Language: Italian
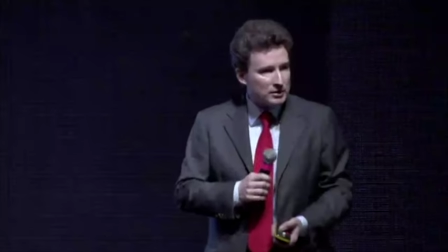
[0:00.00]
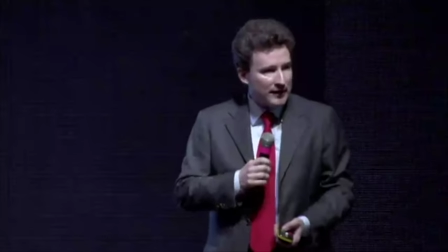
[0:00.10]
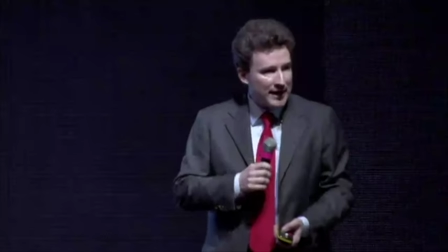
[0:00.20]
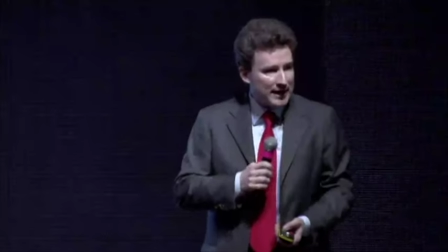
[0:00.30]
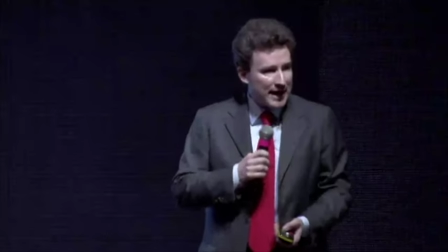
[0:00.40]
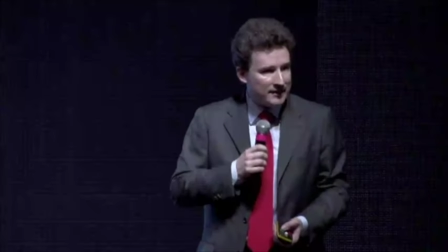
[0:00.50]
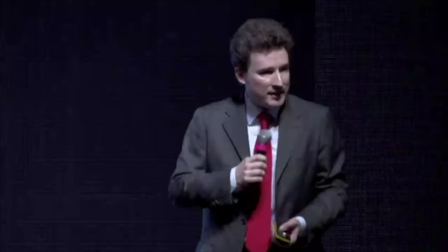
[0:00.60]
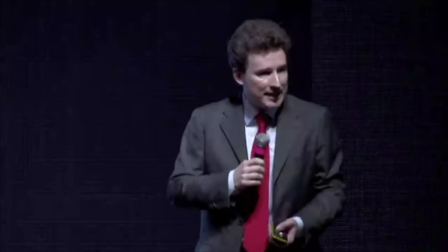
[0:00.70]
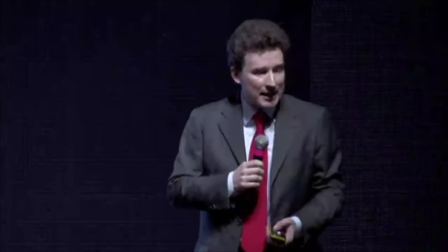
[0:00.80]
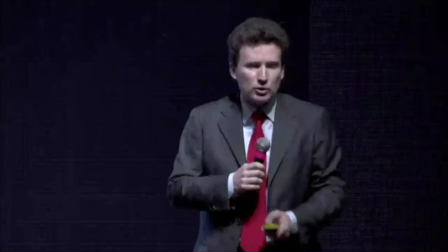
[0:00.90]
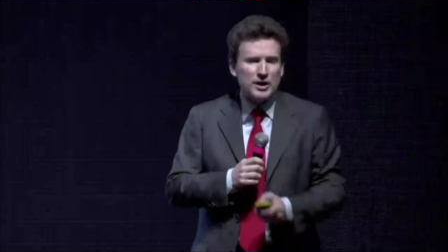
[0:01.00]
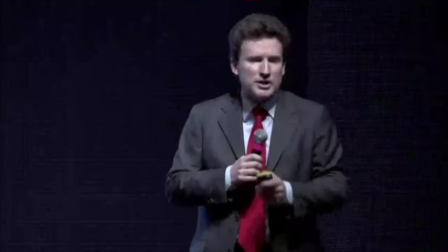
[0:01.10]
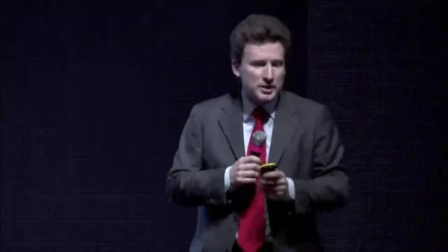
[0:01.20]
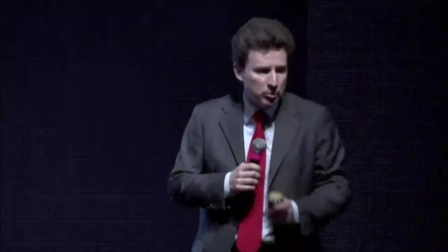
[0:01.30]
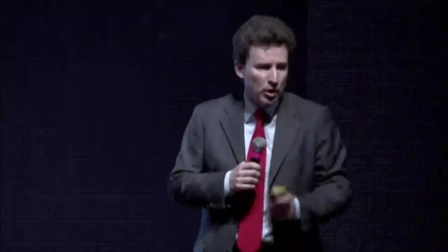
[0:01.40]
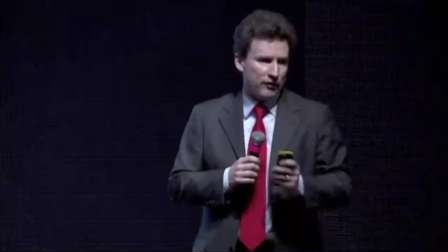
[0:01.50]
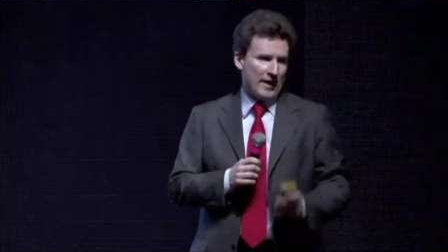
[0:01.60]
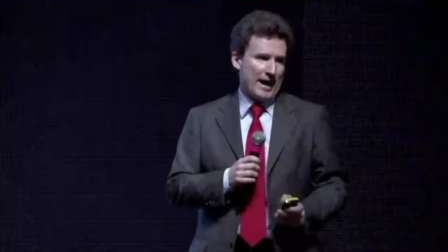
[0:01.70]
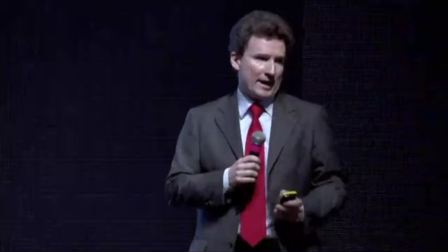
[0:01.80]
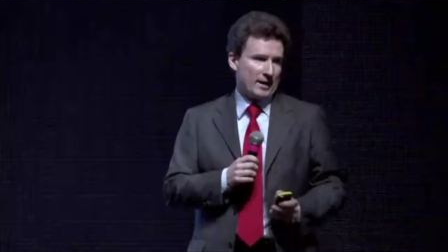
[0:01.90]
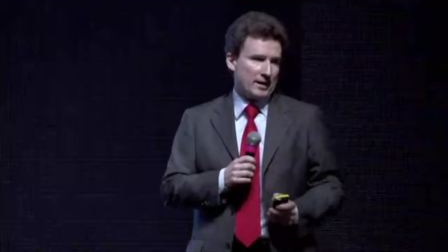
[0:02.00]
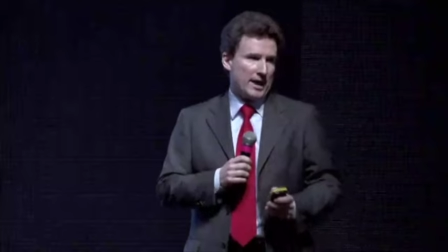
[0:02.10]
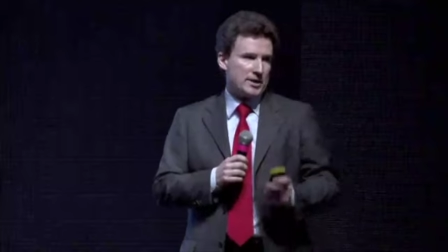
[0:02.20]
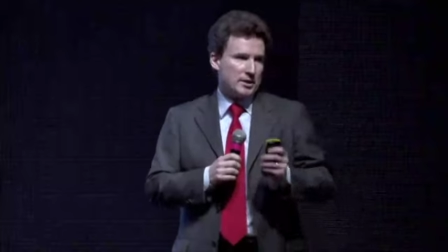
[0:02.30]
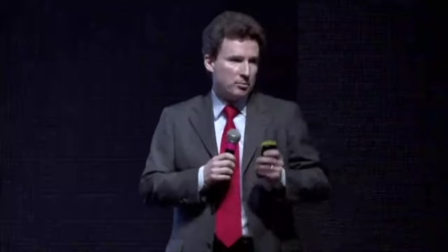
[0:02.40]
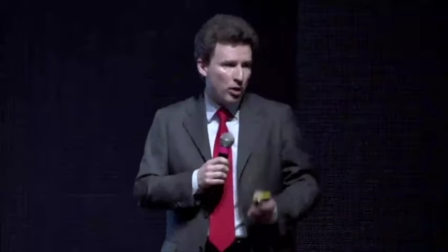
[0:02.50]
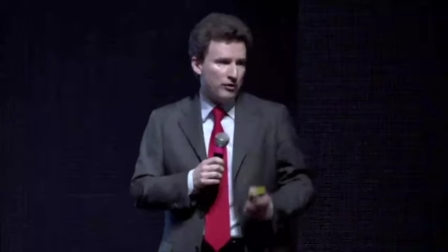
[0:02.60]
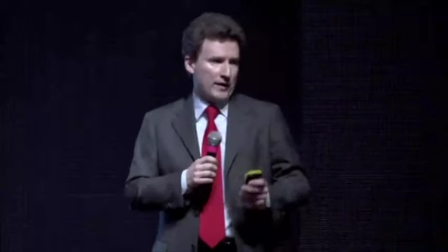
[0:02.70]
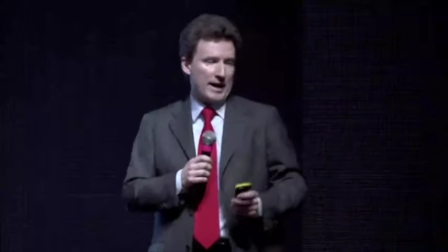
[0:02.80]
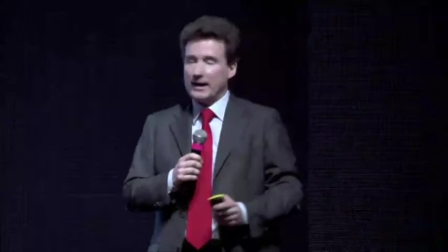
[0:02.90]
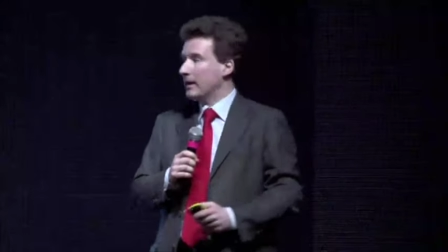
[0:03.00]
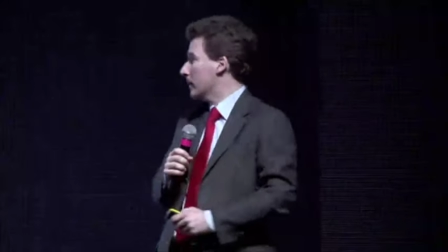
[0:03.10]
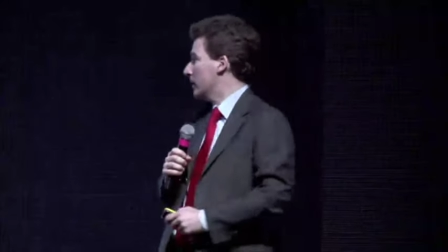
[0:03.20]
venga evitato e si può fare, e si può fare.